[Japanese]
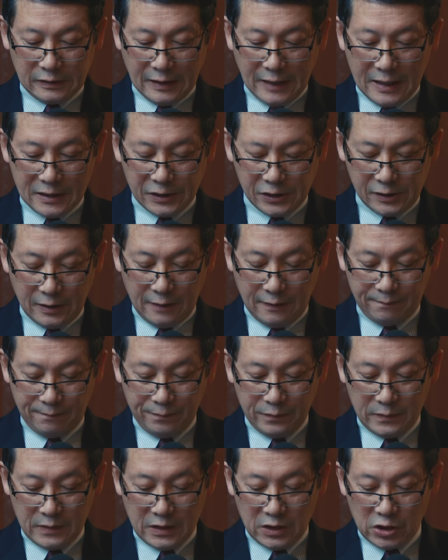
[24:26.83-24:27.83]
対して
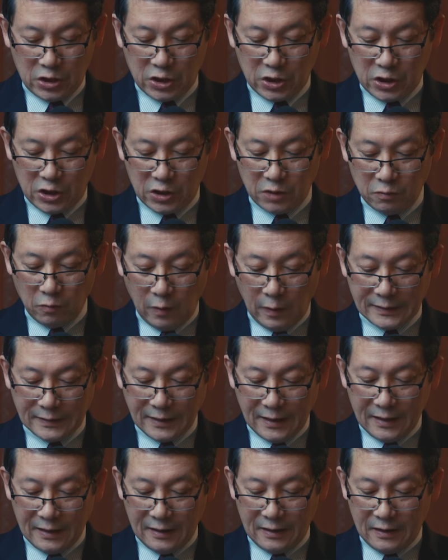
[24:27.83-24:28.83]
指針を
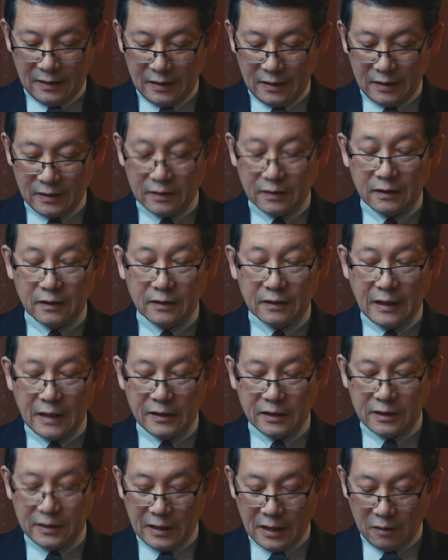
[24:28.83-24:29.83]
与え、
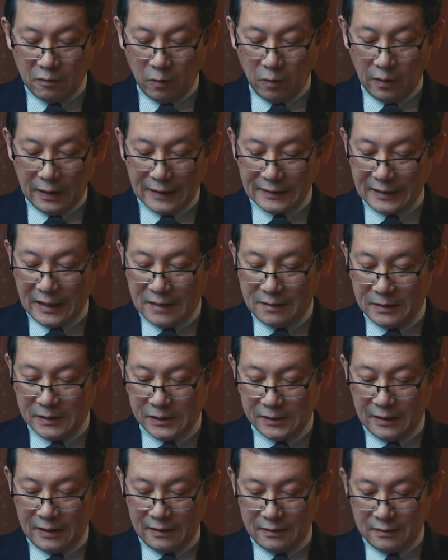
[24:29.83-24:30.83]
激励を与えま
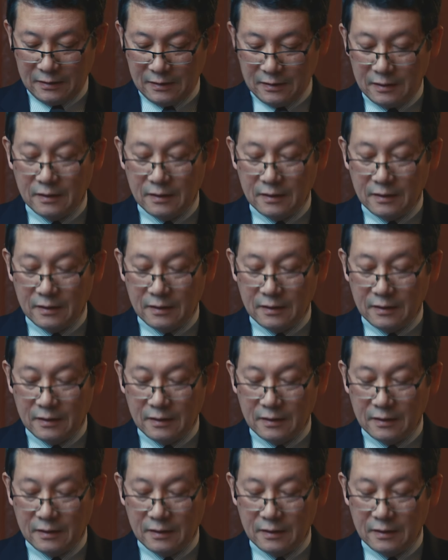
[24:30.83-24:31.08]
した。